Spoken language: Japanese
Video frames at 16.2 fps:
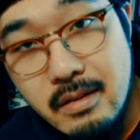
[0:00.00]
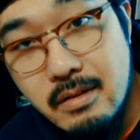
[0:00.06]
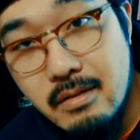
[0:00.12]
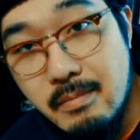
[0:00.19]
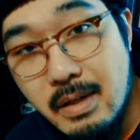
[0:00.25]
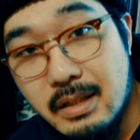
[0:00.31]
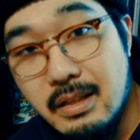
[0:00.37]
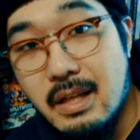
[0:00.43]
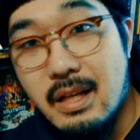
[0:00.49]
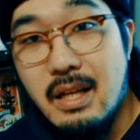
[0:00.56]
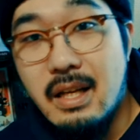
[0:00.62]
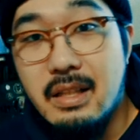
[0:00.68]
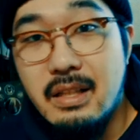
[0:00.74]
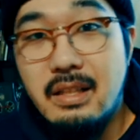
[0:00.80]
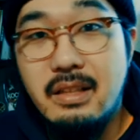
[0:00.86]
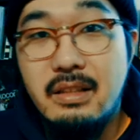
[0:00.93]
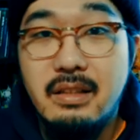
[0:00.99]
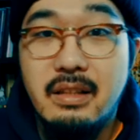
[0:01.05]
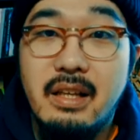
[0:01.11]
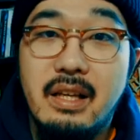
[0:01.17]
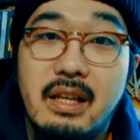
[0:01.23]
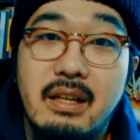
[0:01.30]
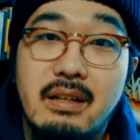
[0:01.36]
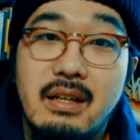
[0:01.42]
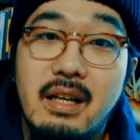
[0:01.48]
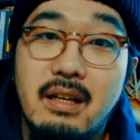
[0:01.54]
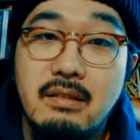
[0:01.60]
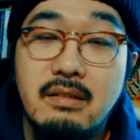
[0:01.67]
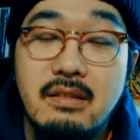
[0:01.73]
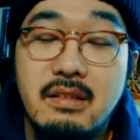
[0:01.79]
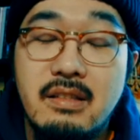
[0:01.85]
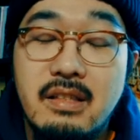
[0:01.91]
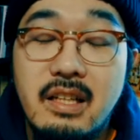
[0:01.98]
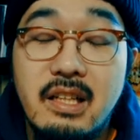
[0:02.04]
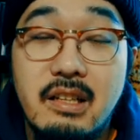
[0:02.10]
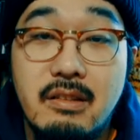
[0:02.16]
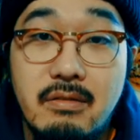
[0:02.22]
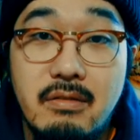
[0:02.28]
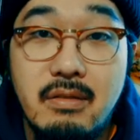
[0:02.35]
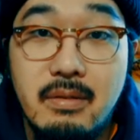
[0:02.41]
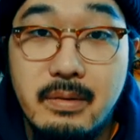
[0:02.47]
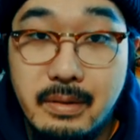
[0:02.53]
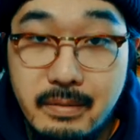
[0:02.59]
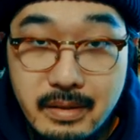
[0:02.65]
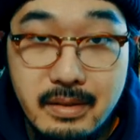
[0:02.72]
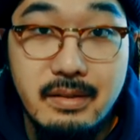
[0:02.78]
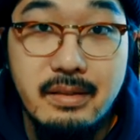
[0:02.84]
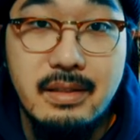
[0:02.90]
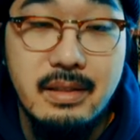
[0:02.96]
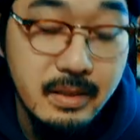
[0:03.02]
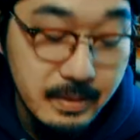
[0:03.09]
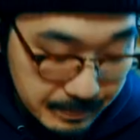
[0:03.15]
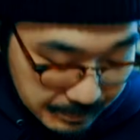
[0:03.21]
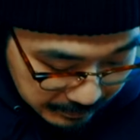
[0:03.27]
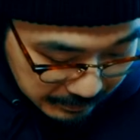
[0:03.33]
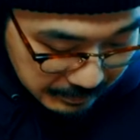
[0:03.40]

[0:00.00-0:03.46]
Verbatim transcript: ちょっとまた行って発掘したいなと思ってます。